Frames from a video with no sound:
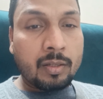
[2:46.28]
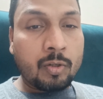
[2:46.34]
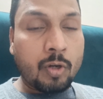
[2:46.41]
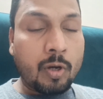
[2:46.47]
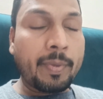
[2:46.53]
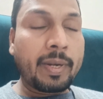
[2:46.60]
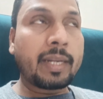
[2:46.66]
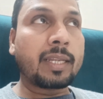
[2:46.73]

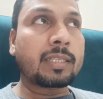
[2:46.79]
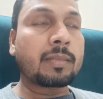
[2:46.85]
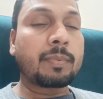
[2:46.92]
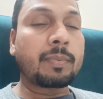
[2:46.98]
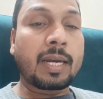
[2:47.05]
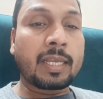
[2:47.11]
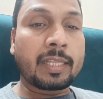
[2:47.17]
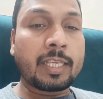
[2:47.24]
गवर्नमेंट का
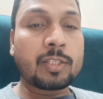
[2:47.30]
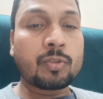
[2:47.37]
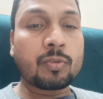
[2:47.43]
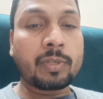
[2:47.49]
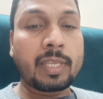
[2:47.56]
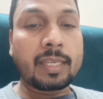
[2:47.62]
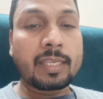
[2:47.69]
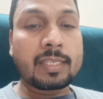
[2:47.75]
जब आदेश
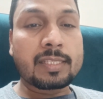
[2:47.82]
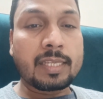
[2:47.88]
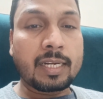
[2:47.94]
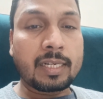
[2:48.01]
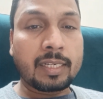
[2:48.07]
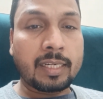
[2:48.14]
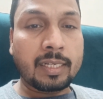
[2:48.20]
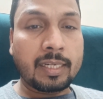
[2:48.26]
हो गया कि इसे
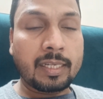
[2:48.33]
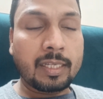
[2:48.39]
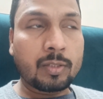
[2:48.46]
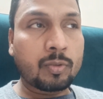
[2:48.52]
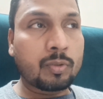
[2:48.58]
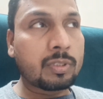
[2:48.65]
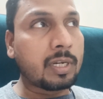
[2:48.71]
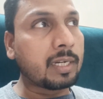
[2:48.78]
हटाना है
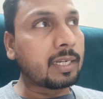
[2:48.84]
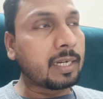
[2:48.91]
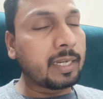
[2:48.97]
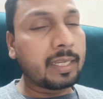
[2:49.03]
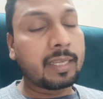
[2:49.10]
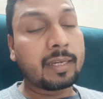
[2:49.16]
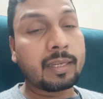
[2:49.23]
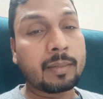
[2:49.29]
तो
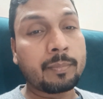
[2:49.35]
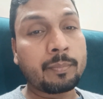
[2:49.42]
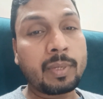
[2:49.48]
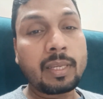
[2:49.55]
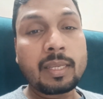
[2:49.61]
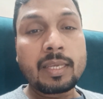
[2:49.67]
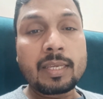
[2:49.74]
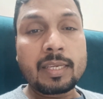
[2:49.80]
हटाने के क्रम में